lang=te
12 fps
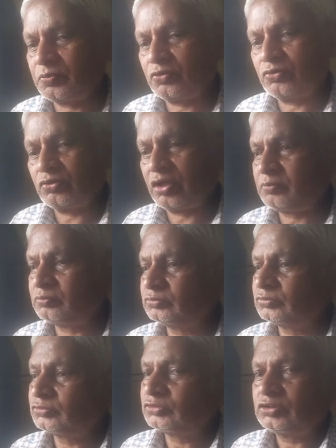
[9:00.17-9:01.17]
చెప్పుకుంటున్నాం
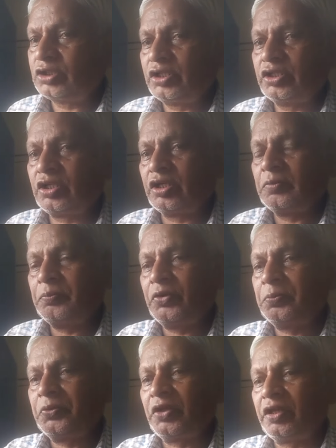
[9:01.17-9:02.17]
ఇక
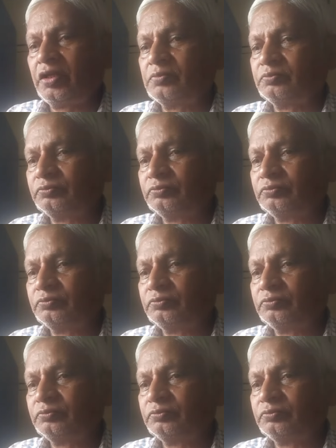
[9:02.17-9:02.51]
ఇప్పుడిప్పుడే